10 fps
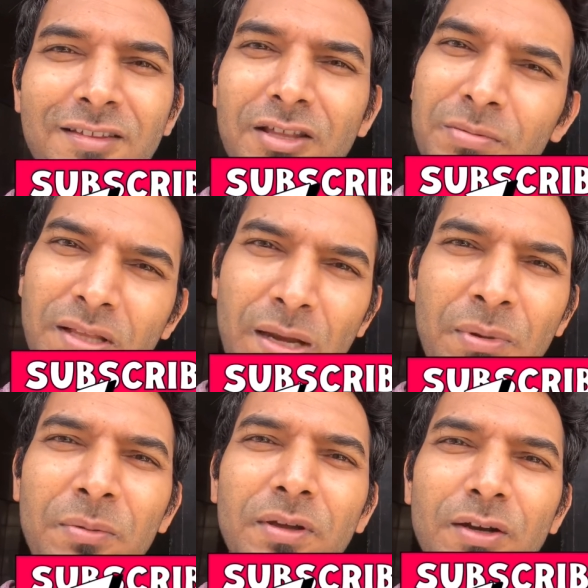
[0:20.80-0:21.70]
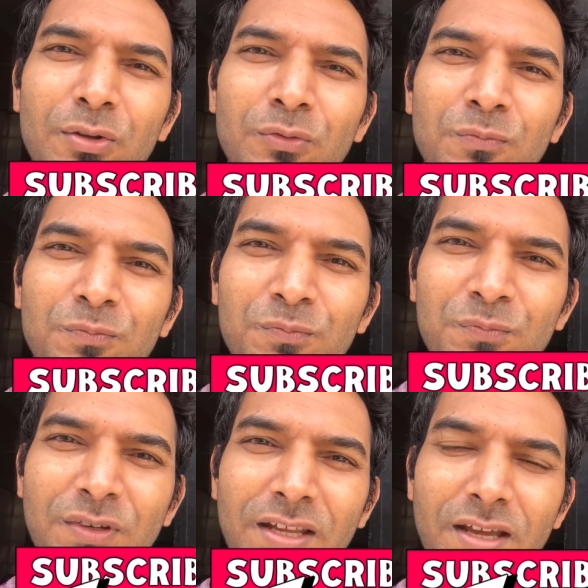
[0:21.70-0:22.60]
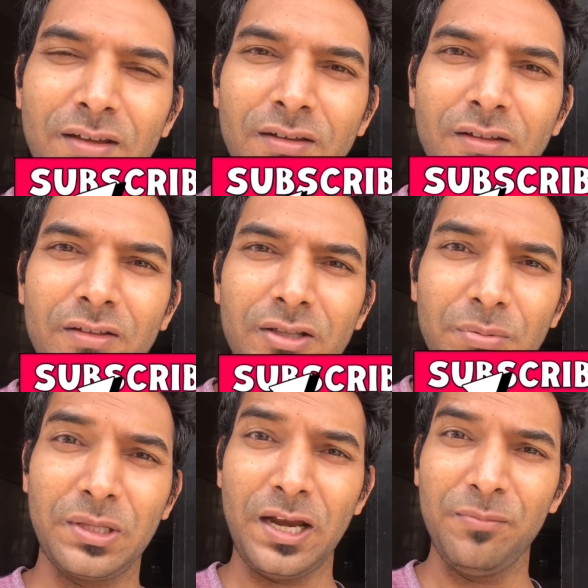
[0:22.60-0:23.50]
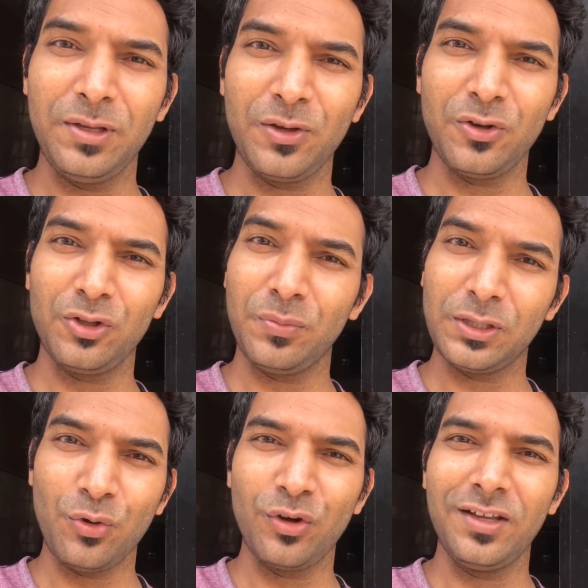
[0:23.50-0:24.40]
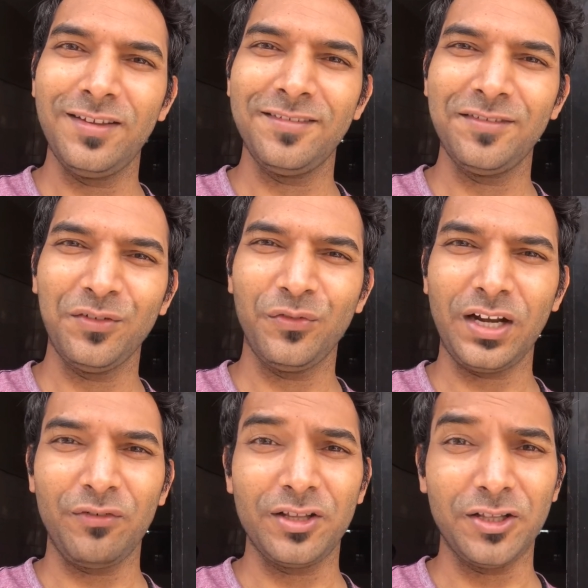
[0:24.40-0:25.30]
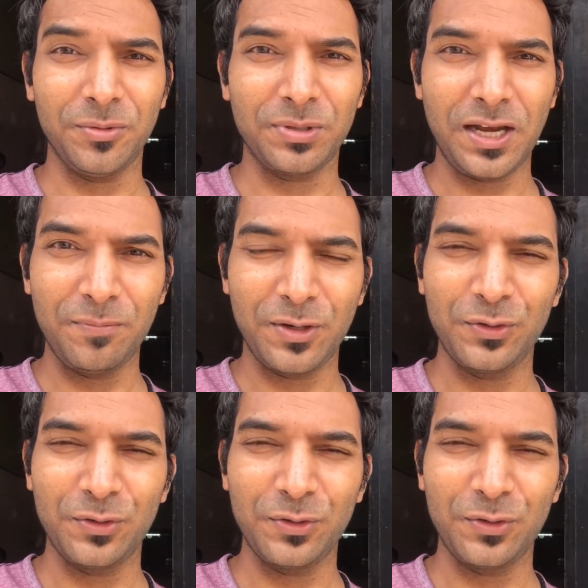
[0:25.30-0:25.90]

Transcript: सब्सक्राइब अभी कर दो ठीक है सब्सक्राइब नहीं करोगे तो बताऊँगा नहीं फटाफट से सब्सक्राइब कर